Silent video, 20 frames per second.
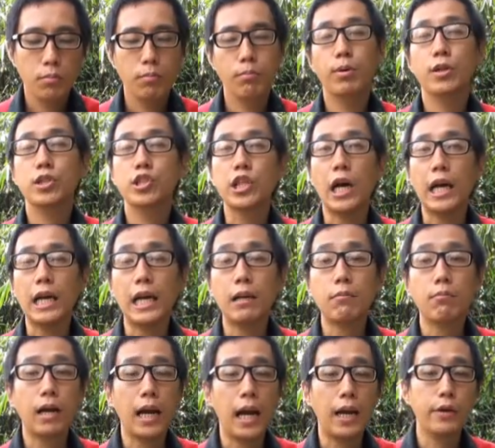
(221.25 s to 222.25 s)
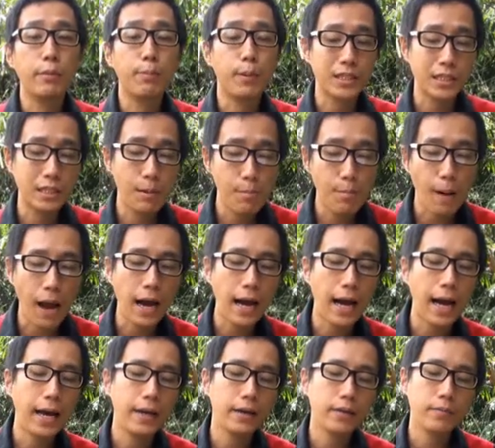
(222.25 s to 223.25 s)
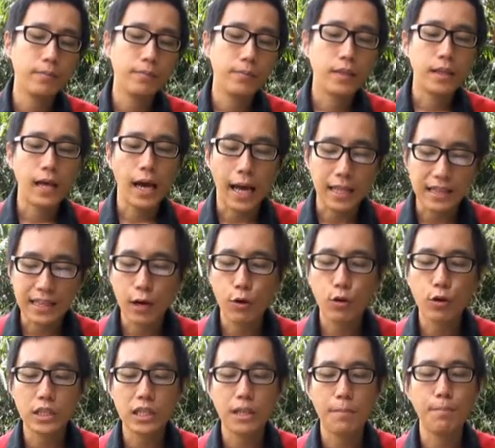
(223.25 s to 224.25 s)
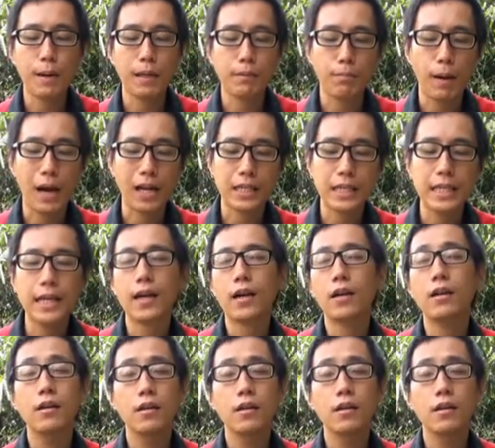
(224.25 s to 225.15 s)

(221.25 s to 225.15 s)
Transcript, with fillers: berjalan melalui persimpangan, atau ke tempat parkir,